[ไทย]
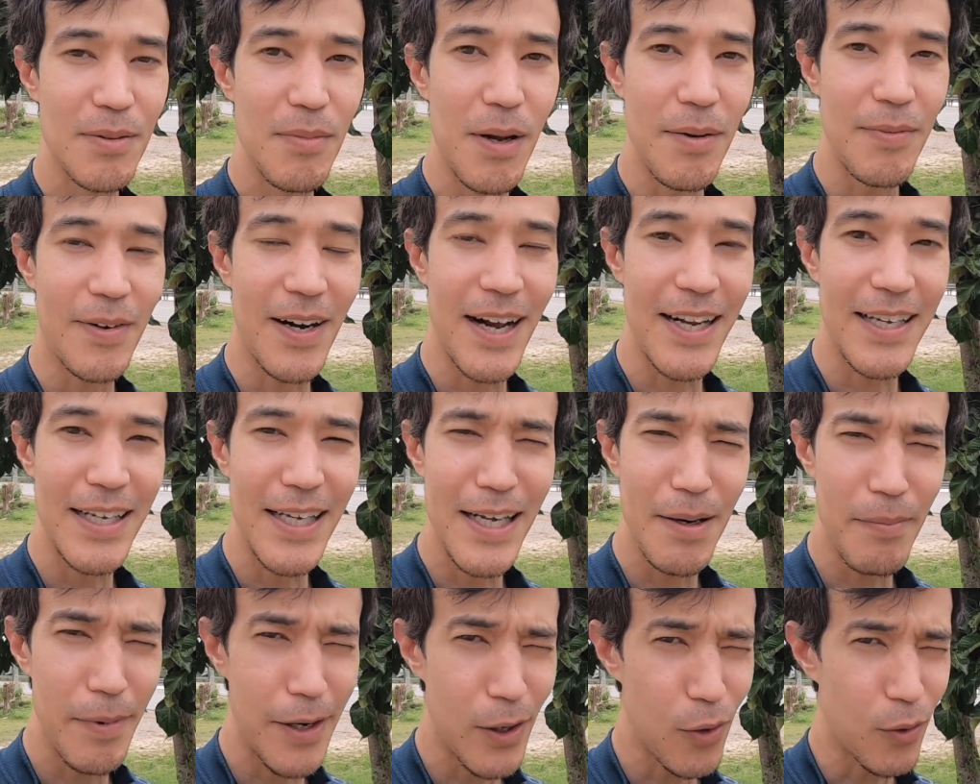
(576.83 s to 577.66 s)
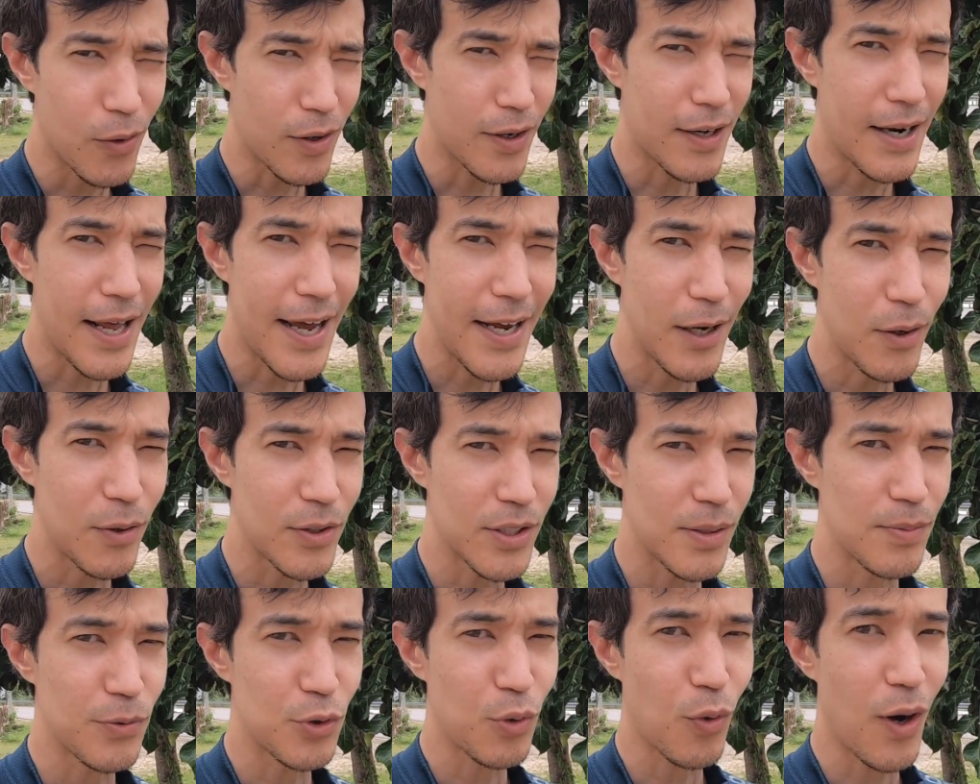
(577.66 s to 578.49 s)
สำหรับใครที่ยังไม่กดไลค์กด
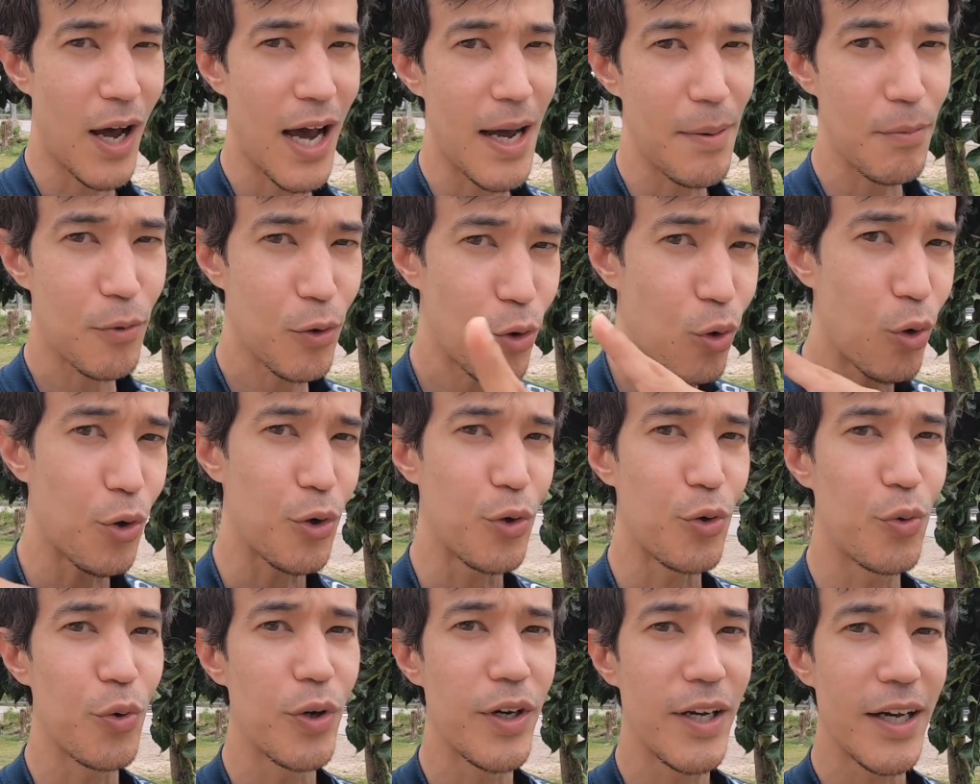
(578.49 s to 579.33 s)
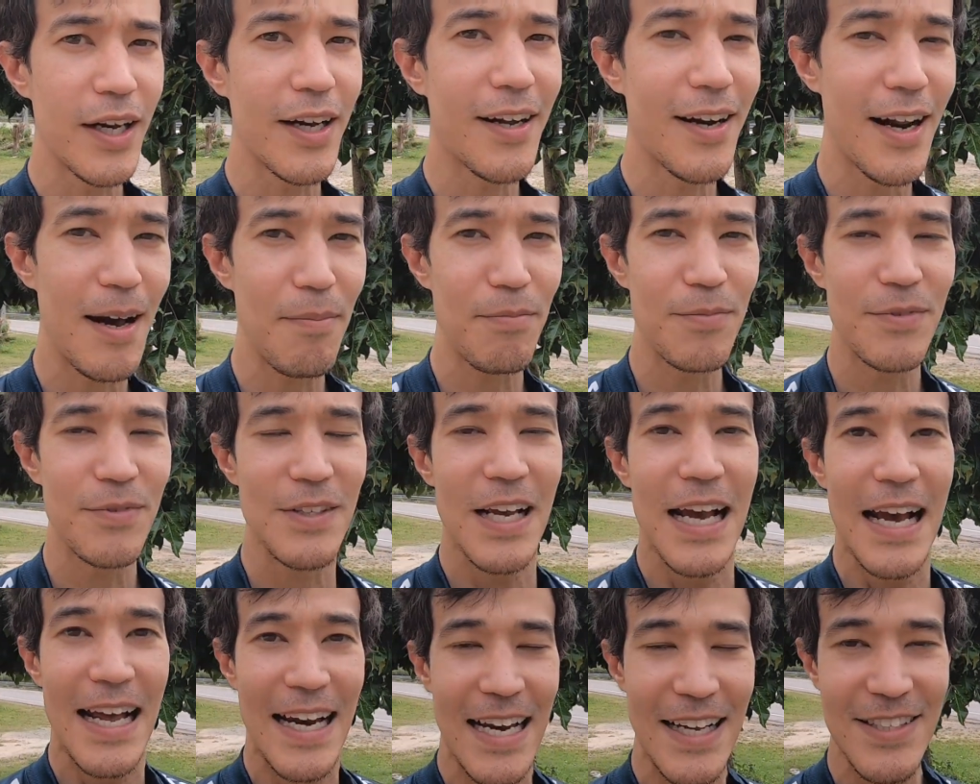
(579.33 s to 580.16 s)
subscribe กดด้วยนะครับ
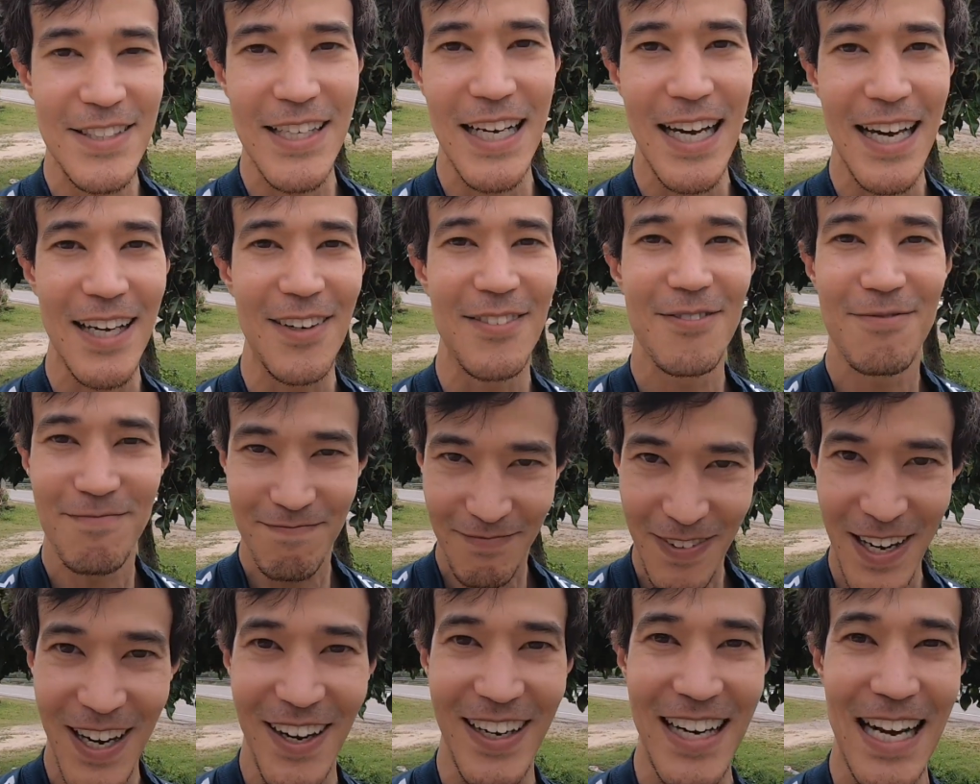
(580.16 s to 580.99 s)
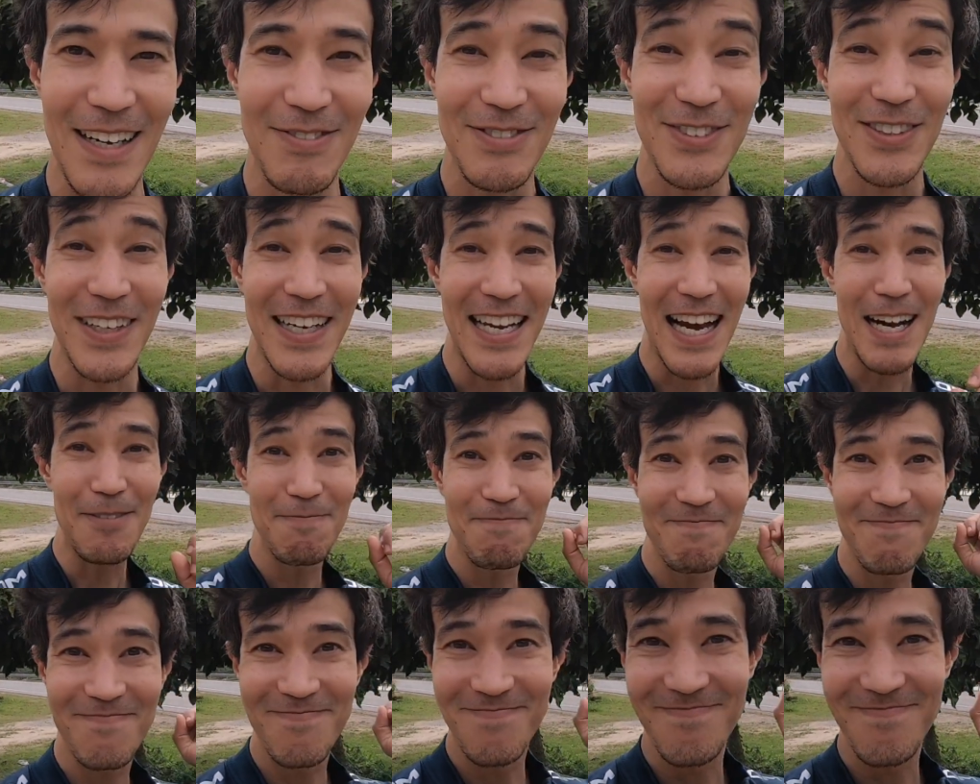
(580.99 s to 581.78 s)
แล้วเจอกันไปก่อนครับ สวัสดีครับ